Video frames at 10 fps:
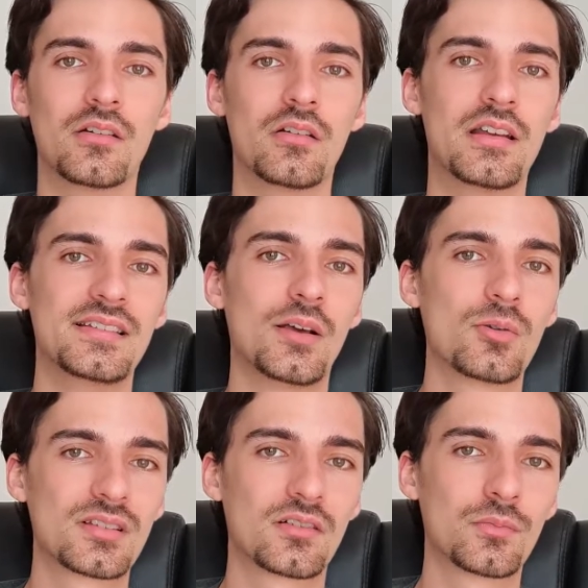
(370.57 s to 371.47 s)
les
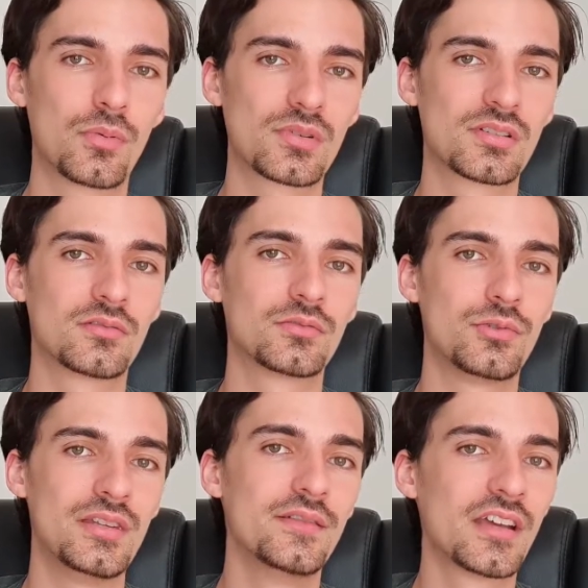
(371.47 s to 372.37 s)
0,50% du
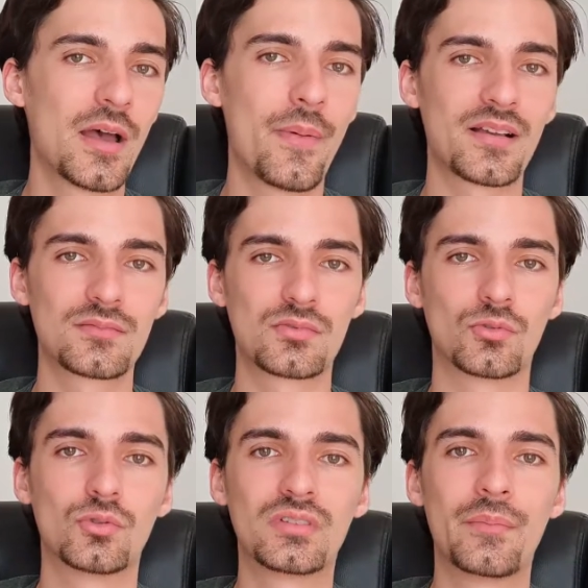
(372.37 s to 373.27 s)
livret A, par exemple, sont
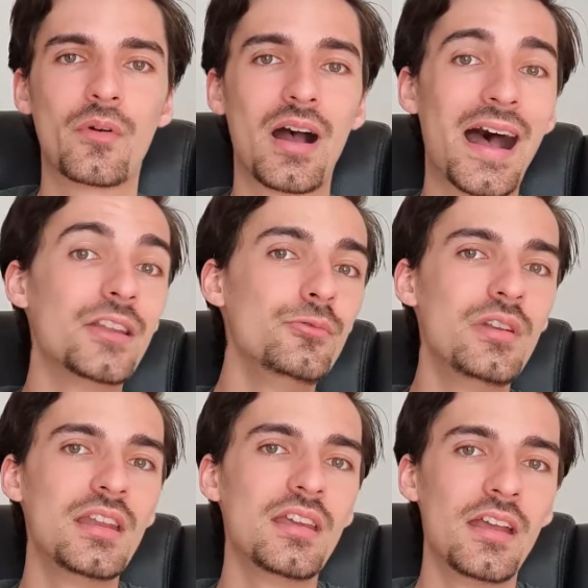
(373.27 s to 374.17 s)
totalement
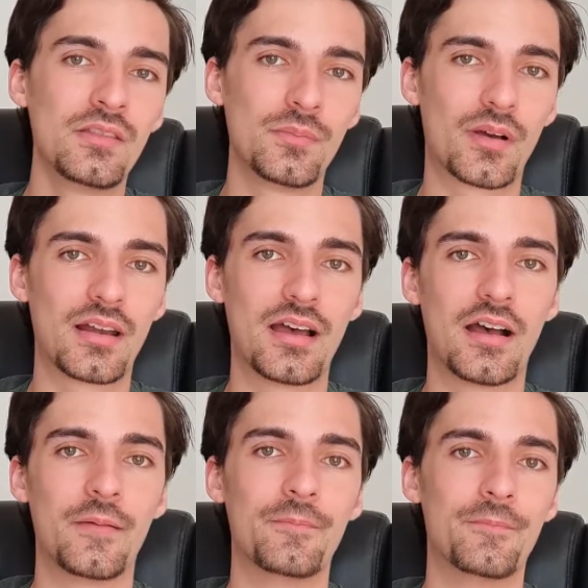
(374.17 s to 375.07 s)
annulés par
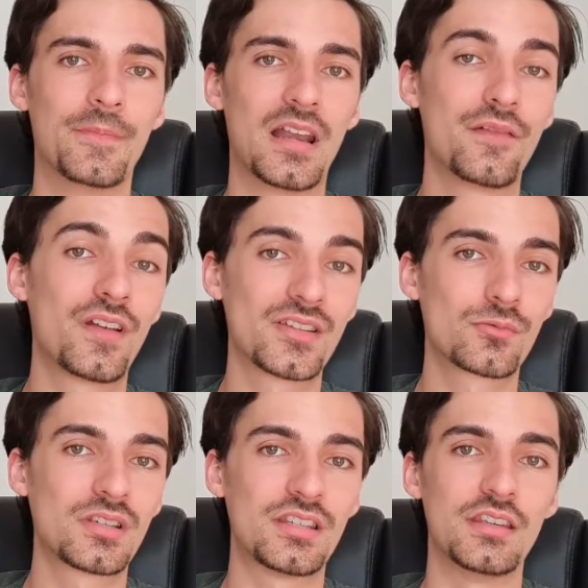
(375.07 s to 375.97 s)
l'inflation
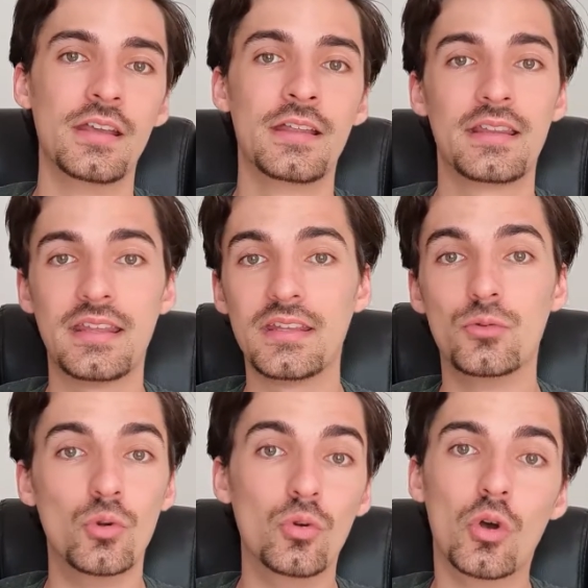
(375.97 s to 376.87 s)
qui est
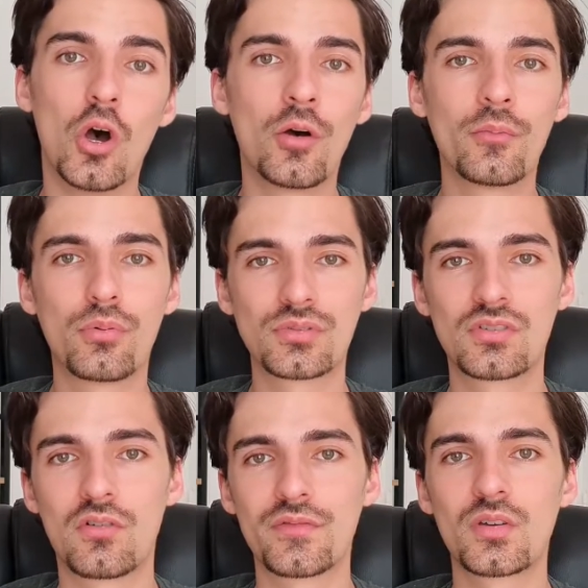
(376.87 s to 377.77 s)
de 1%
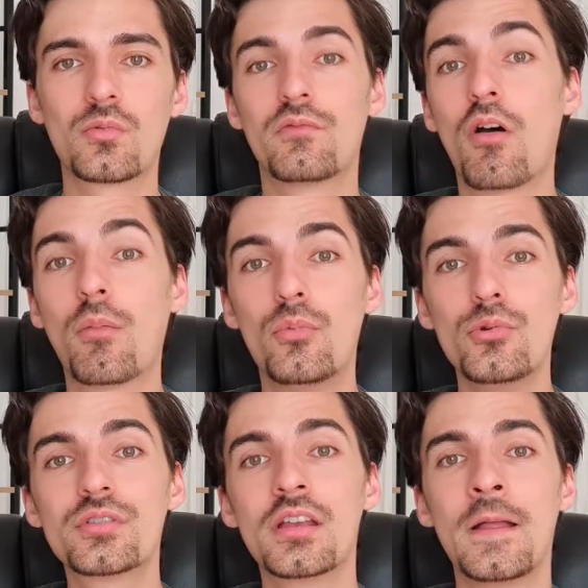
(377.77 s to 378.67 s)
environ, voire plus.